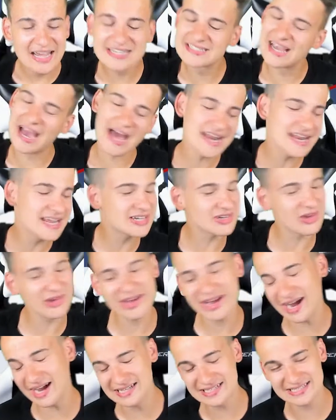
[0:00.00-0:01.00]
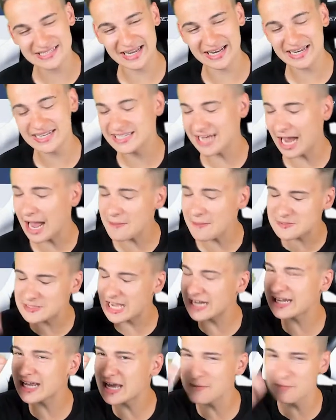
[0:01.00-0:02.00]
das kann nicht euer Ernst sein. Ich hab's
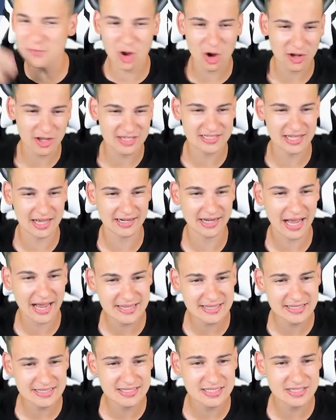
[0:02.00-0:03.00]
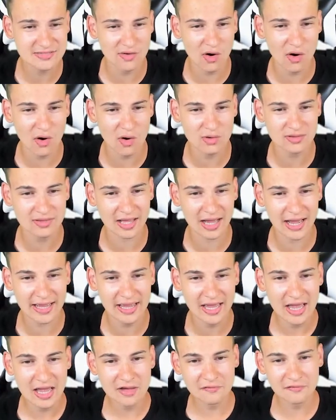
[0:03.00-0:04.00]
gerade eben noch gesagt. 1, 2,
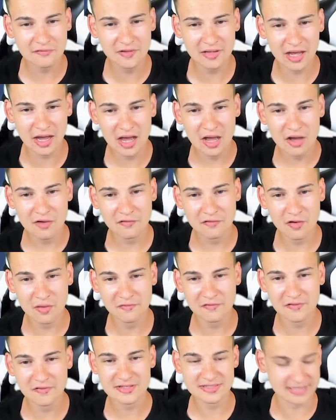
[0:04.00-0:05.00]
3, 4, 5,